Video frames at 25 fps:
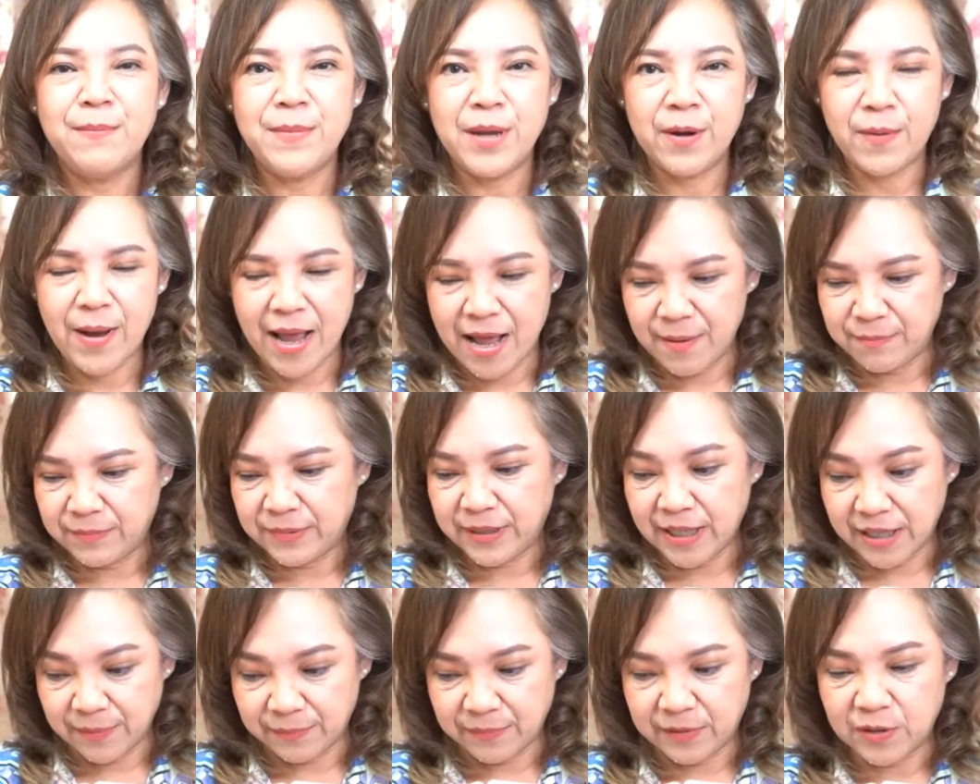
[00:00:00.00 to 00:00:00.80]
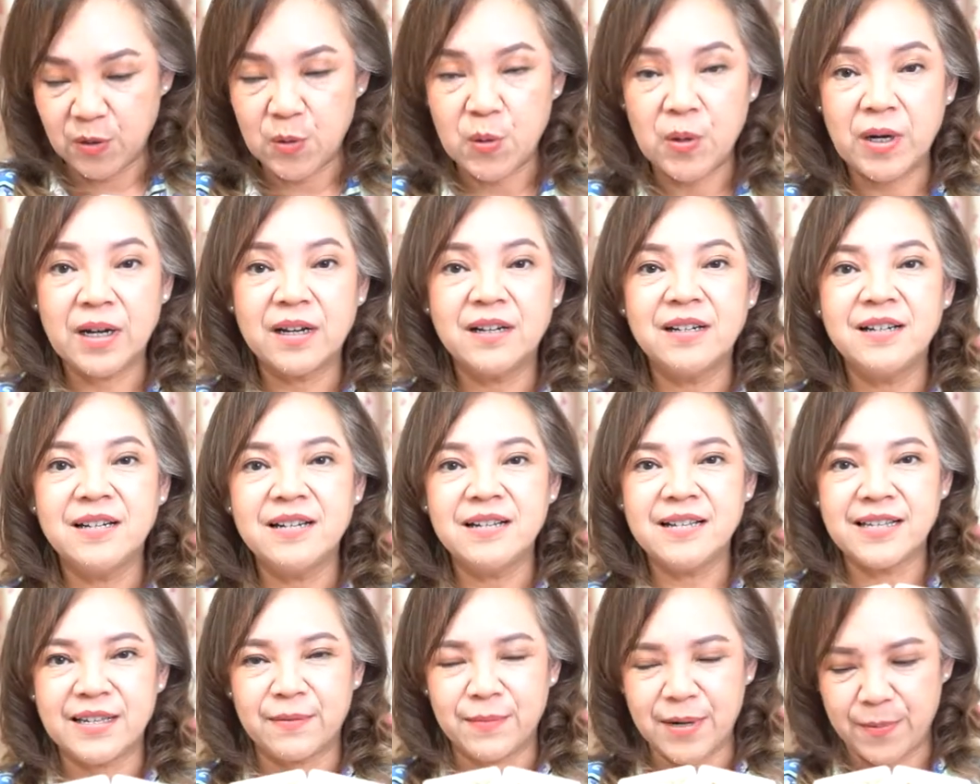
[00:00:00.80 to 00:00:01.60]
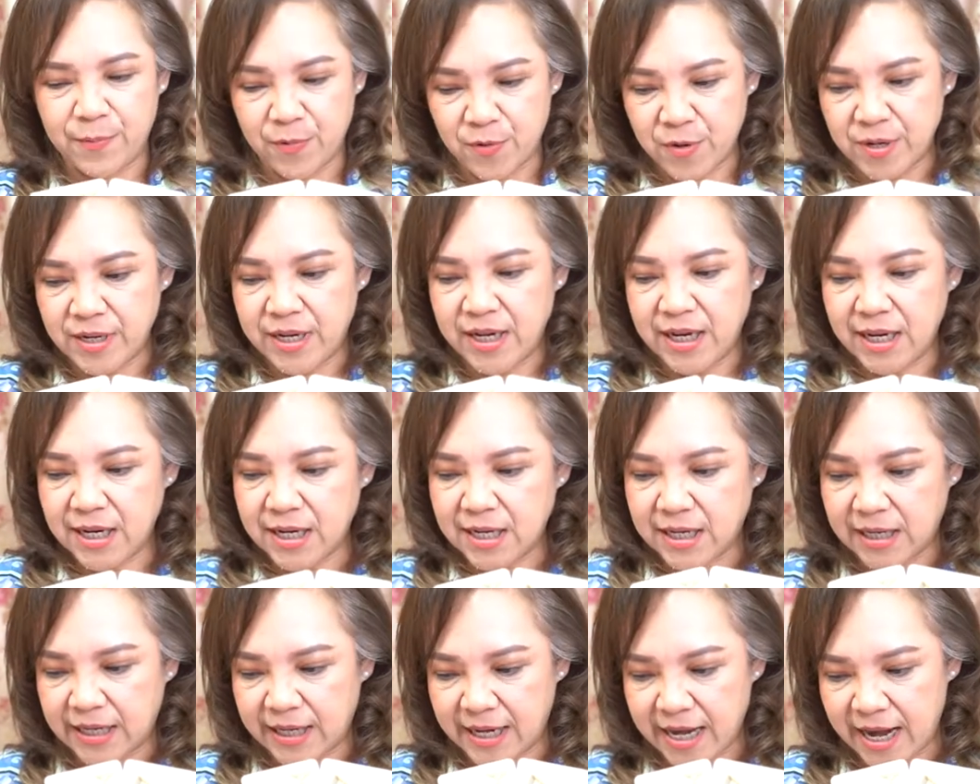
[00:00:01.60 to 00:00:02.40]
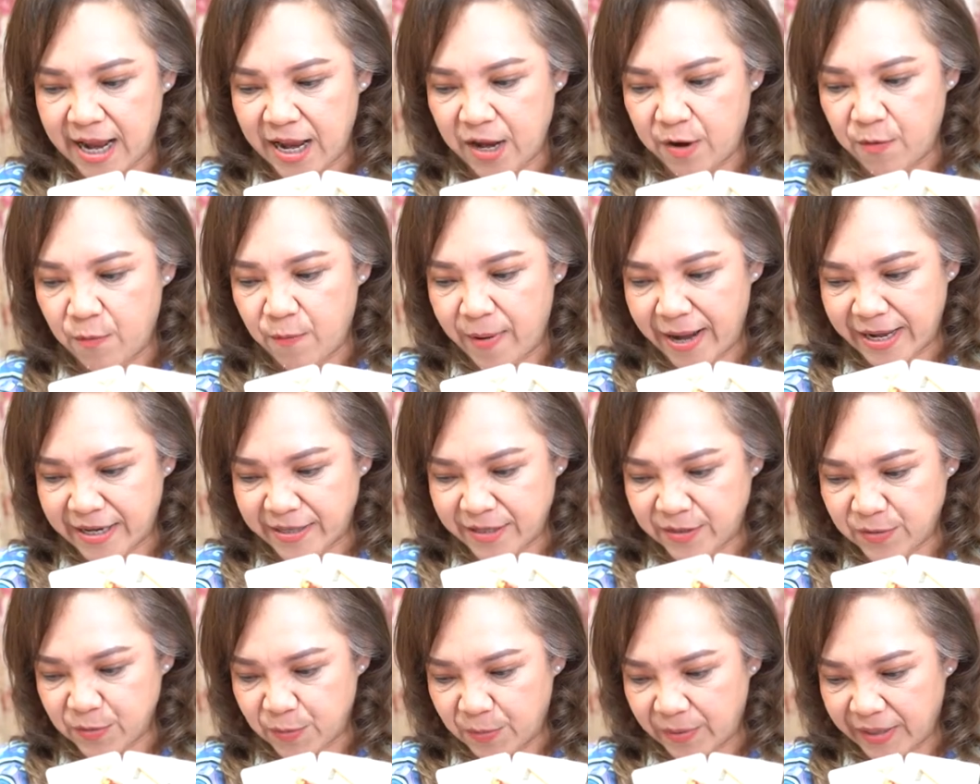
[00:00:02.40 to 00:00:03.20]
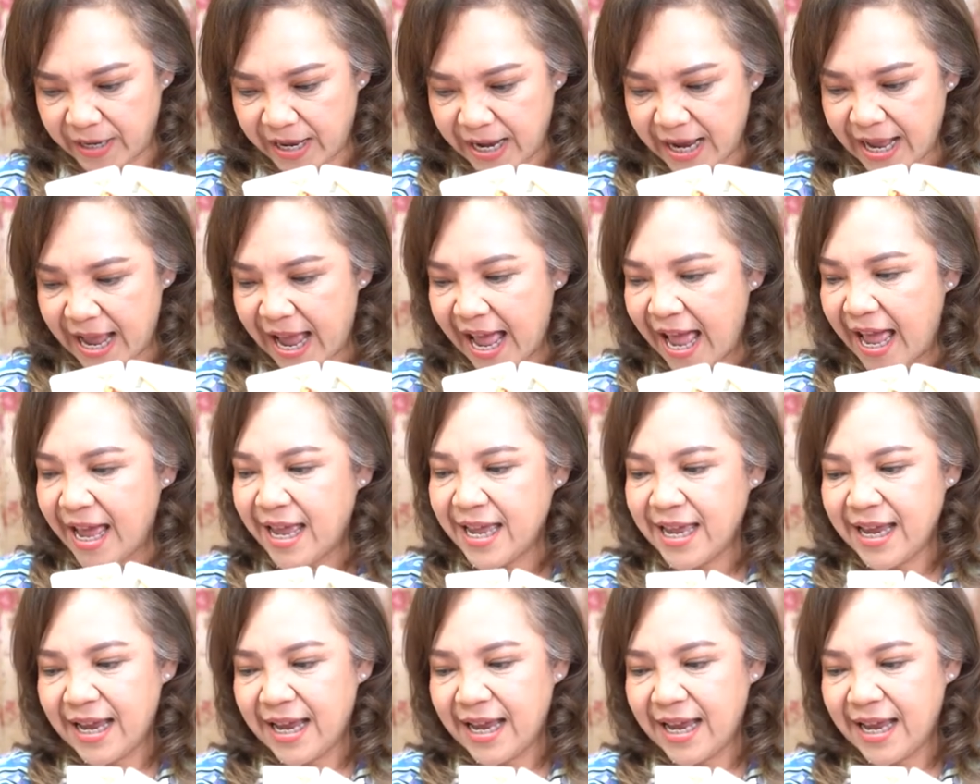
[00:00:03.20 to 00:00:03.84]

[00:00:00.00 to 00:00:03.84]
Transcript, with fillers: มีความเติบโตขึ้นสำหรับคนที่เกิดในวันศุกร์นะคะ